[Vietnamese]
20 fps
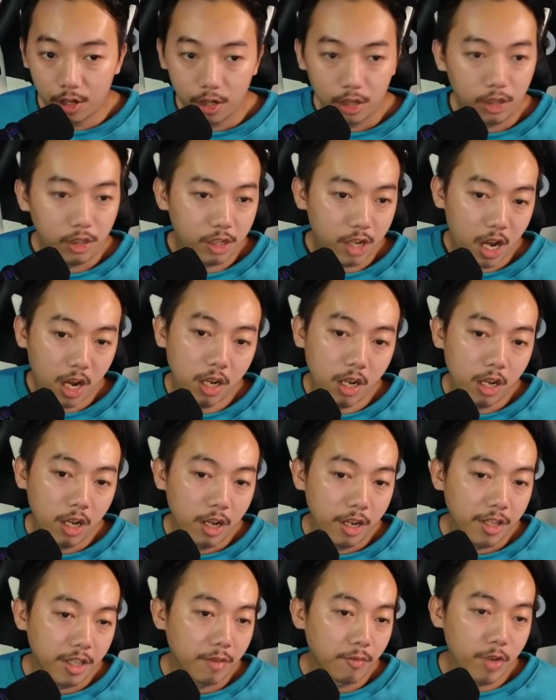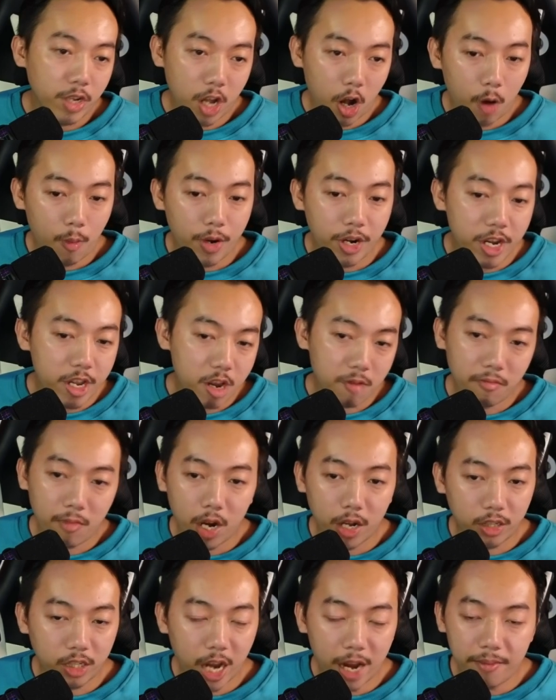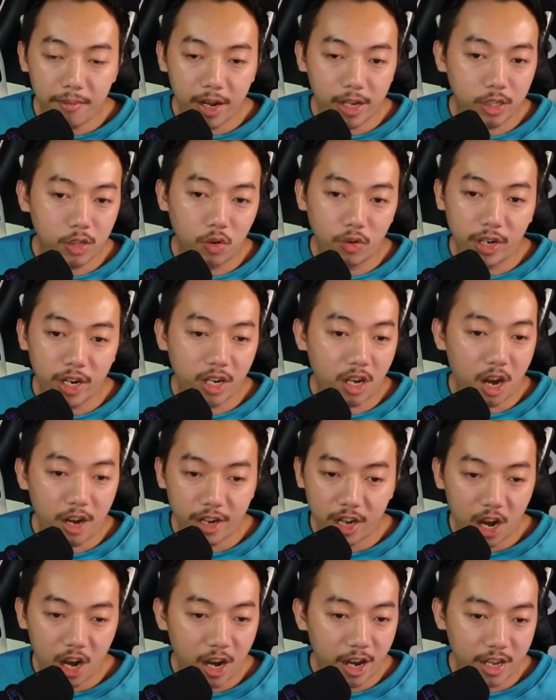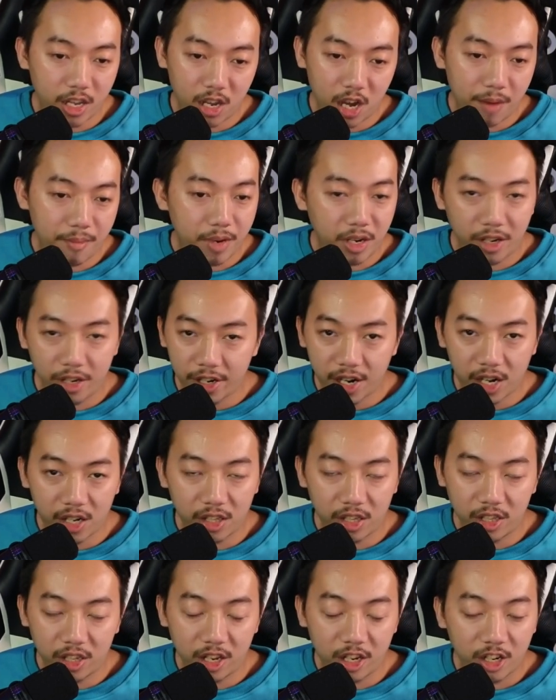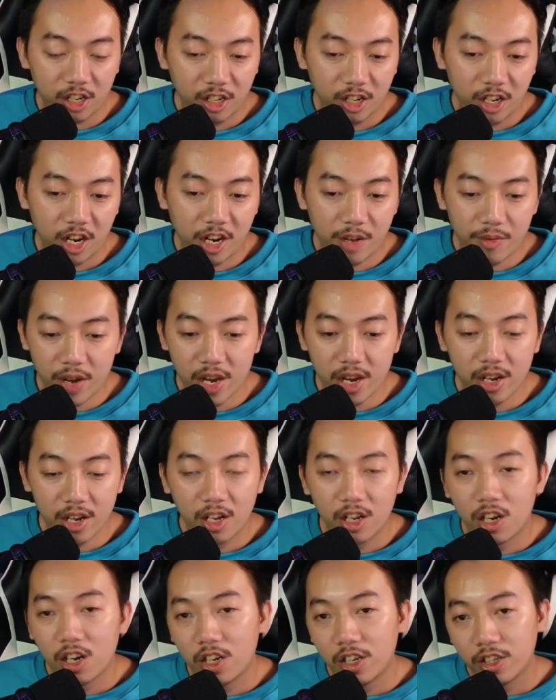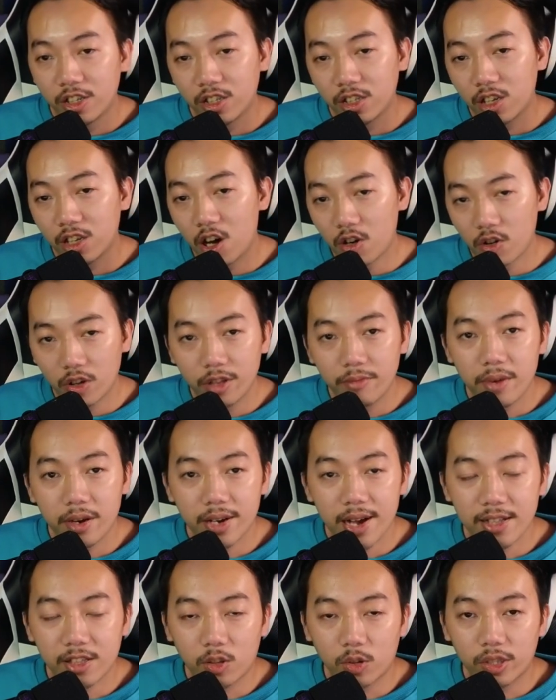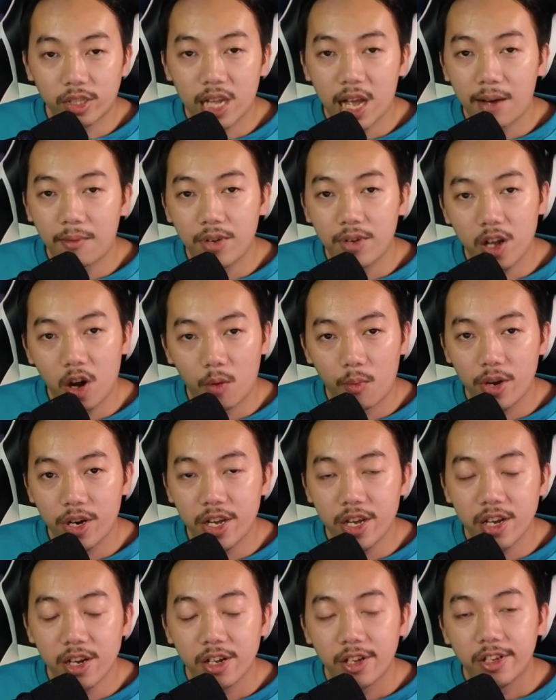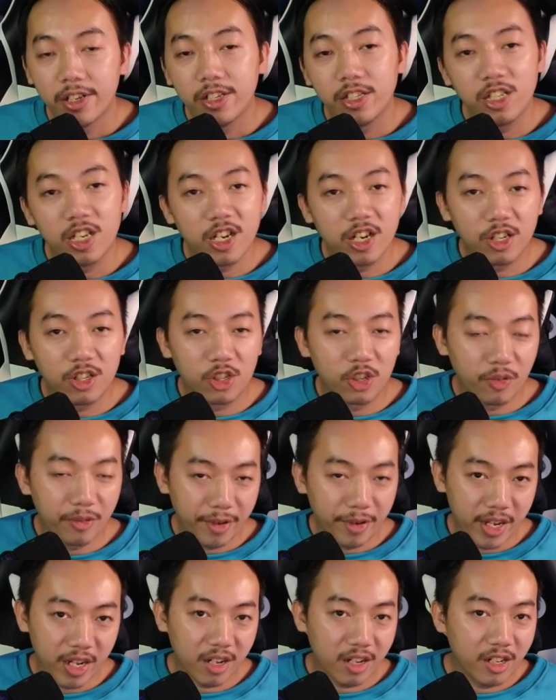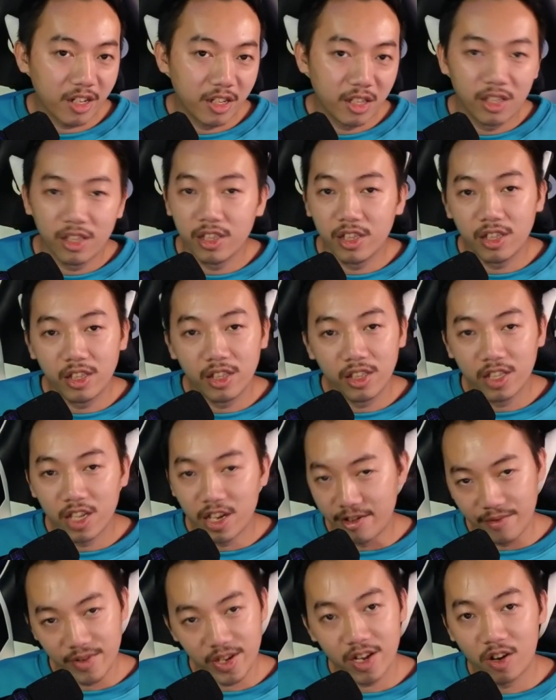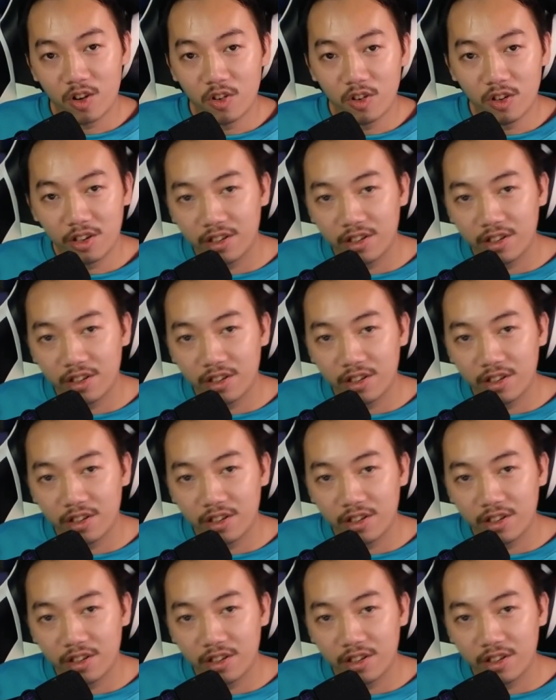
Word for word: chẳng vì đổ mới nhưng mà chạy lại chôn này nó thì ai administration gì thì nếu vậy, ở con thì mẹ cắt tus nè video mới đi, chia đến trước này, nơi video,